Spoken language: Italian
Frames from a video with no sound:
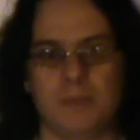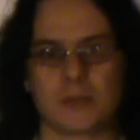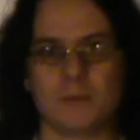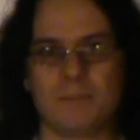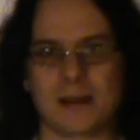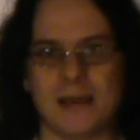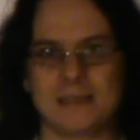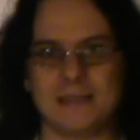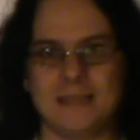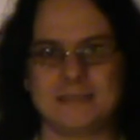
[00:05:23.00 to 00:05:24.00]
per non
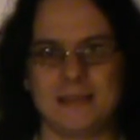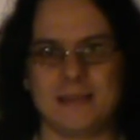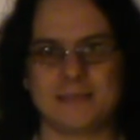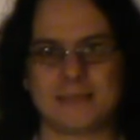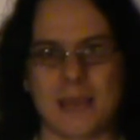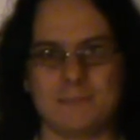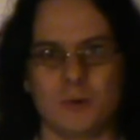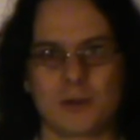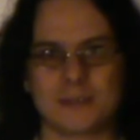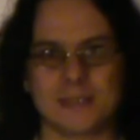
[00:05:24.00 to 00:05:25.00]
parlare delle serie Time
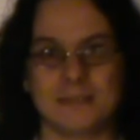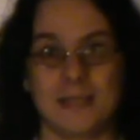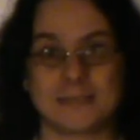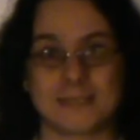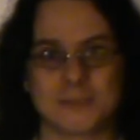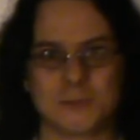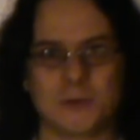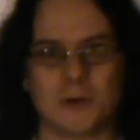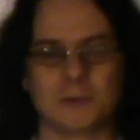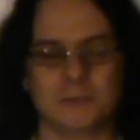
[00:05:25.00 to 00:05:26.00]
Boken della
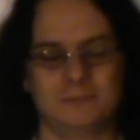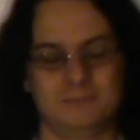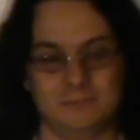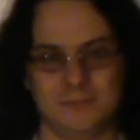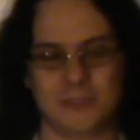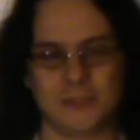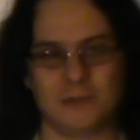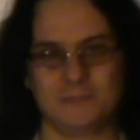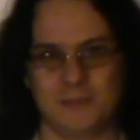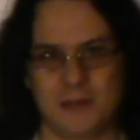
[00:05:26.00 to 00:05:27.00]
Tatsunoku. No,
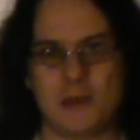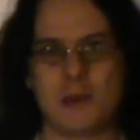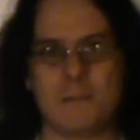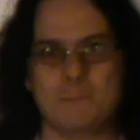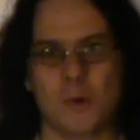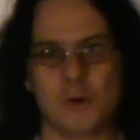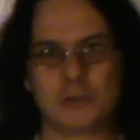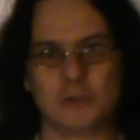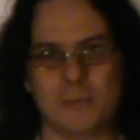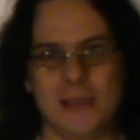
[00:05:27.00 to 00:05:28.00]
no,
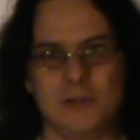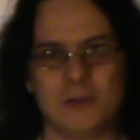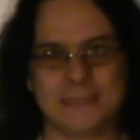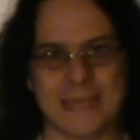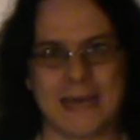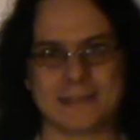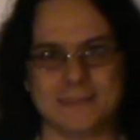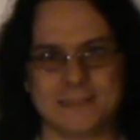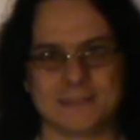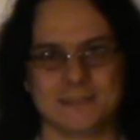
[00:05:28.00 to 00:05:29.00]
molto meglio il
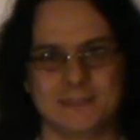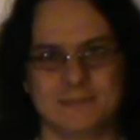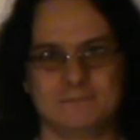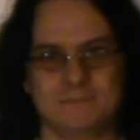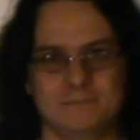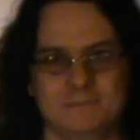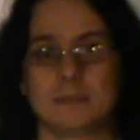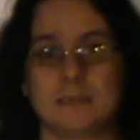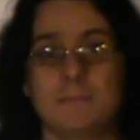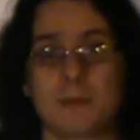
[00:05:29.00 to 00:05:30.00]
TARDIS.
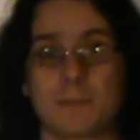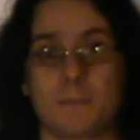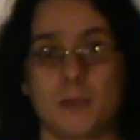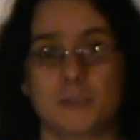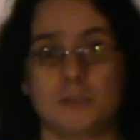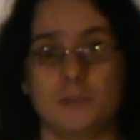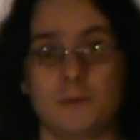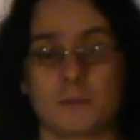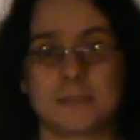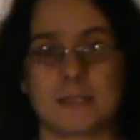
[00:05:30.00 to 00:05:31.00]
Sempre a proposito di
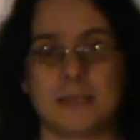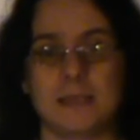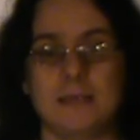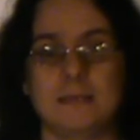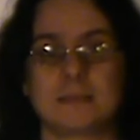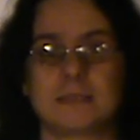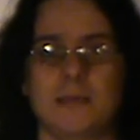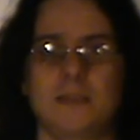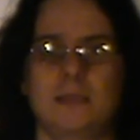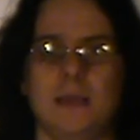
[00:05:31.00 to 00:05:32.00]
forme strane, in
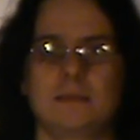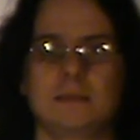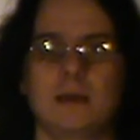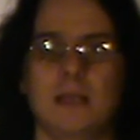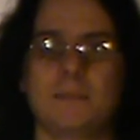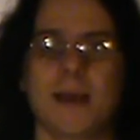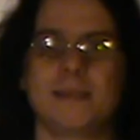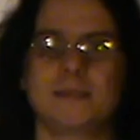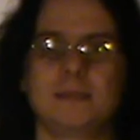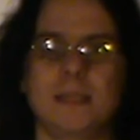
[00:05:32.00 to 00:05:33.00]
Seven Days la
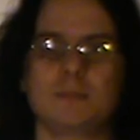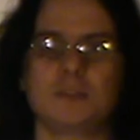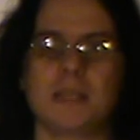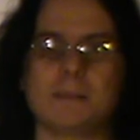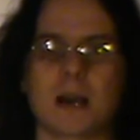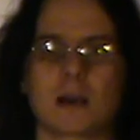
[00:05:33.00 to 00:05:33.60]
macchina del tempo si chiama